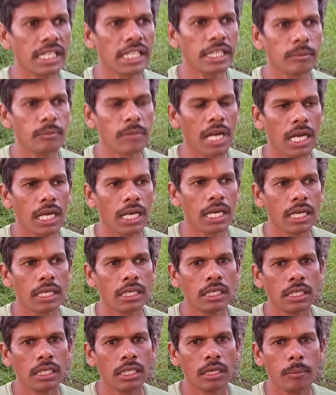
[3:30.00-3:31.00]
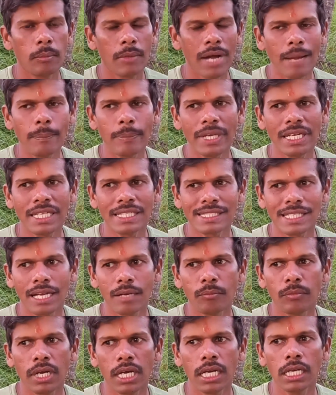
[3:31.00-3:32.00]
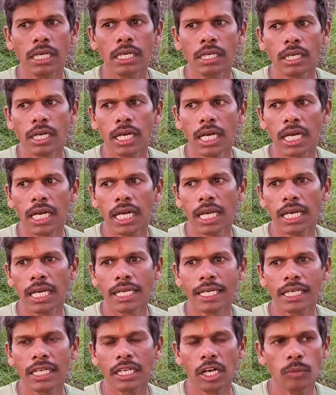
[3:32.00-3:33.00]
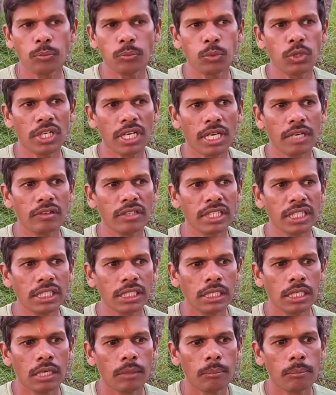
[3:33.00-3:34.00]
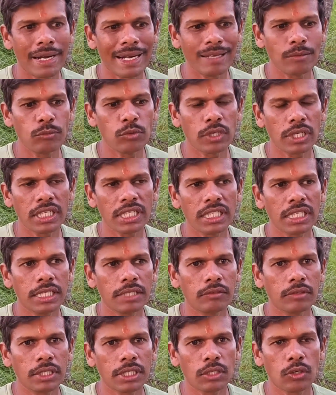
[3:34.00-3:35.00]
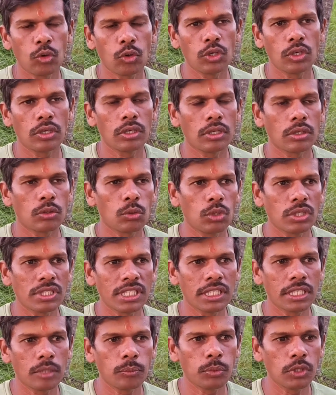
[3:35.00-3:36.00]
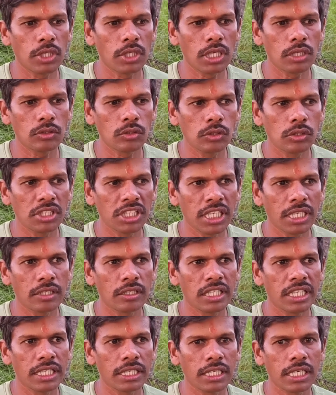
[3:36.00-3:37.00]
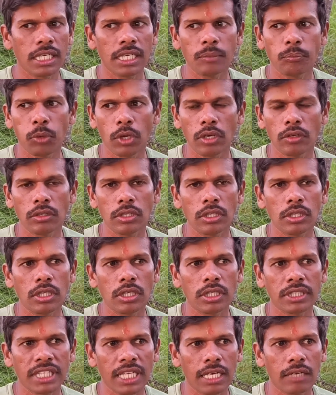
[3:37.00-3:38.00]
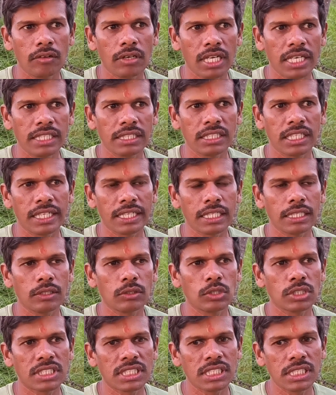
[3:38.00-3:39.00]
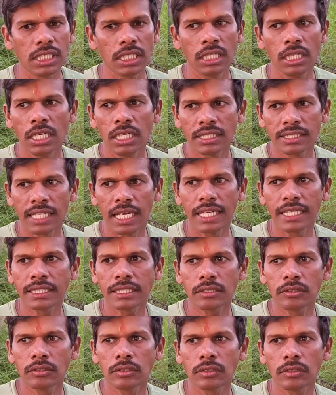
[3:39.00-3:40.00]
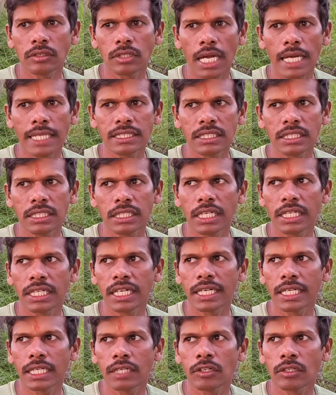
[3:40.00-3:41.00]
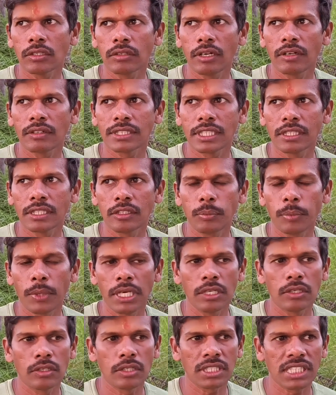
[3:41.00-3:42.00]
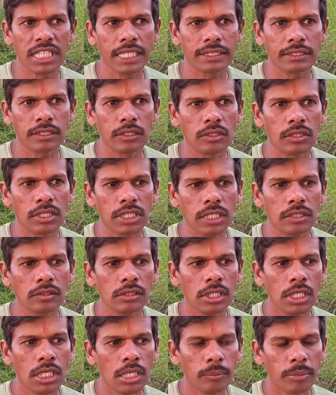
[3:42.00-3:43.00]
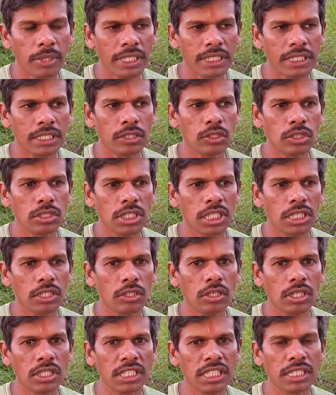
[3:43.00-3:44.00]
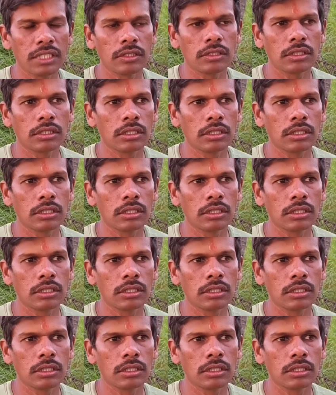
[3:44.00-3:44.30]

నేను మా మాపల్లి సాంబ అలాగే కవని మడమురంగి ఇవి కో కోసేటప్పుడు నాకు నేను నేరుగా పొలంలో తెల్లవారు ఐదు గంటలకు వచ్చి సాయంత్రం రాత్రి ఏడు గంటల వరకు వ్యవసాయంలో పనిలోని క్షేత్రంలో ఉంటాను ప్రతిరోజు ఏదో ఒక నేను